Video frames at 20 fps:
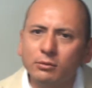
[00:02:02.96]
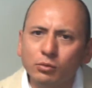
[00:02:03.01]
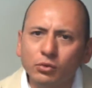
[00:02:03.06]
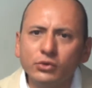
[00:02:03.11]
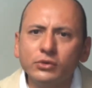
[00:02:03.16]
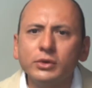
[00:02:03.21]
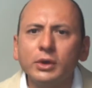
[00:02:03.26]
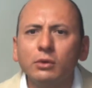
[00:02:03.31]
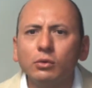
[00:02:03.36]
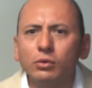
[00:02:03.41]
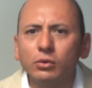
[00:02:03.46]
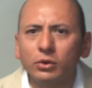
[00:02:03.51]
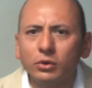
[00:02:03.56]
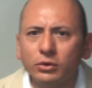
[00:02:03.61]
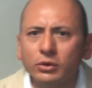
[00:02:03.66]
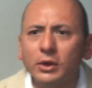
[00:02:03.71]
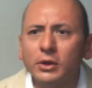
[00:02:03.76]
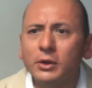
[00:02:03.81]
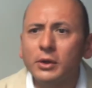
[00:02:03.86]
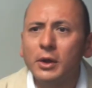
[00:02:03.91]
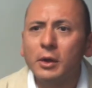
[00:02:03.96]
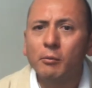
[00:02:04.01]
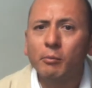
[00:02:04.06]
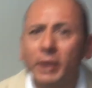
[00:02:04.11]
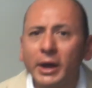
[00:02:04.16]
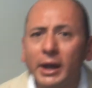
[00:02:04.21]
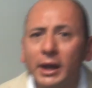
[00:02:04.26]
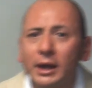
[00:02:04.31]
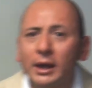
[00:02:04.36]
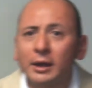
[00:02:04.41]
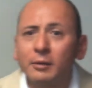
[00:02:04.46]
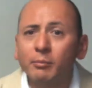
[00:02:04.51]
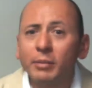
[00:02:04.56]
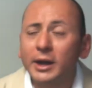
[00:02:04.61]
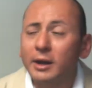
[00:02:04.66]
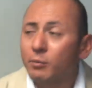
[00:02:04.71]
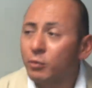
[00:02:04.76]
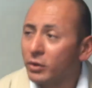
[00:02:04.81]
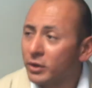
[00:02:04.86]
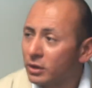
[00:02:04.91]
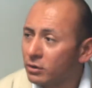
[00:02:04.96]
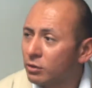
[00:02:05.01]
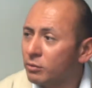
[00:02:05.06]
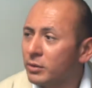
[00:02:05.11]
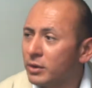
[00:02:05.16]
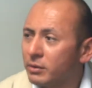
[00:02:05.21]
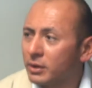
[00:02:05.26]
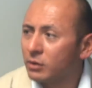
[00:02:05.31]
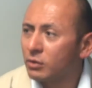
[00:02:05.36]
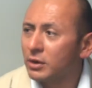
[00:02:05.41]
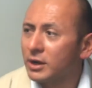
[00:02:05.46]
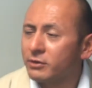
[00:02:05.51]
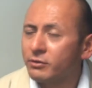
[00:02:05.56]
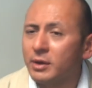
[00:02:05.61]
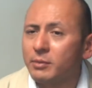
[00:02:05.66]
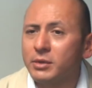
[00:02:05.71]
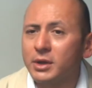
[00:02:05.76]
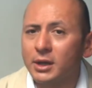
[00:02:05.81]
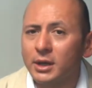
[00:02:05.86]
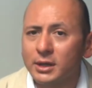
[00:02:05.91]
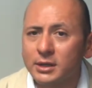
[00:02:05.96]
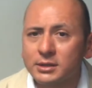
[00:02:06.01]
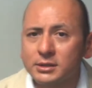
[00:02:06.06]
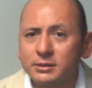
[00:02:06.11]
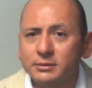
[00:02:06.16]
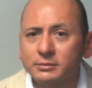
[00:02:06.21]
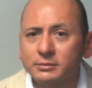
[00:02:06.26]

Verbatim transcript: muy seguros para poder convivir con las familias.